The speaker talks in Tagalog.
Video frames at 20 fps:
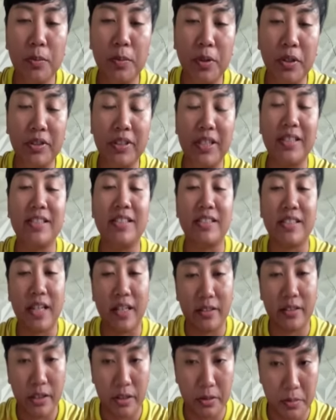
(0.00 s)
boat and
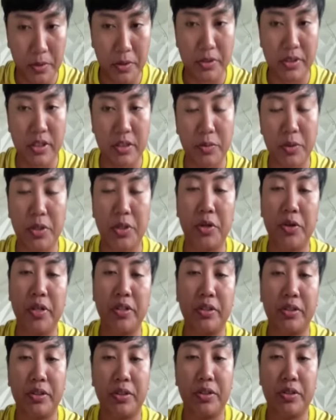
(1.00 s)
standard boats that we're
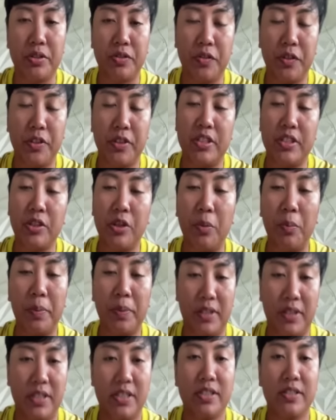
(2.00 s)
going to use for this
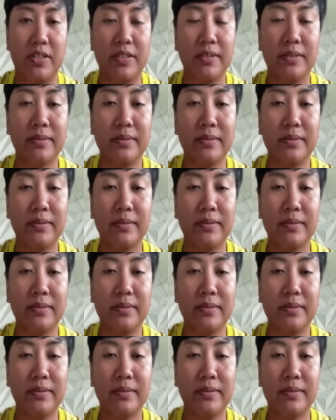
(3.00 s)
competition.